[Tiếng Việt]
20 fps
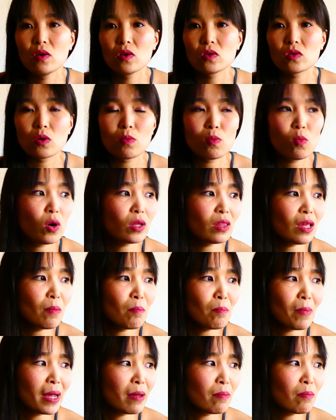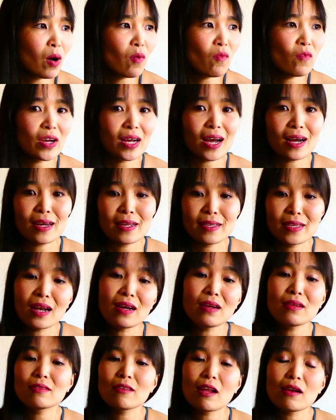Rồi mua thêm máy móc với các cái
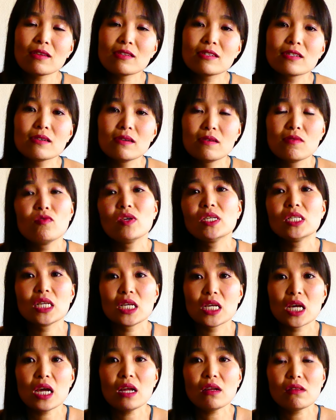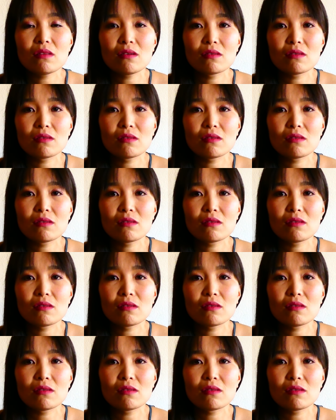chân giữ với gì ấy.